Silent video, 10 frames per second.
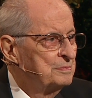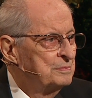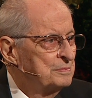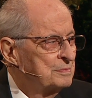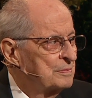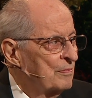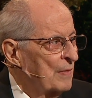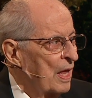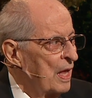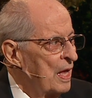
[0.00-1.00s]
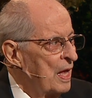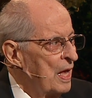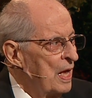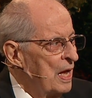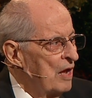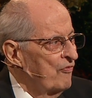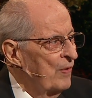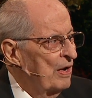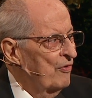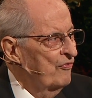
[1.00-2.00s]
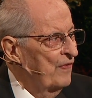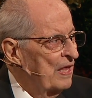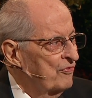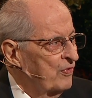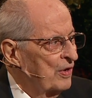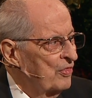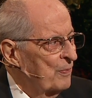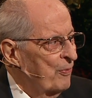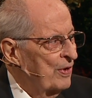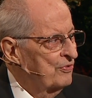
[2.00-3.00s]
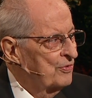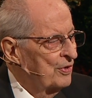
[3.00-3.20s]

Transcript: Конец цитаты. Братья,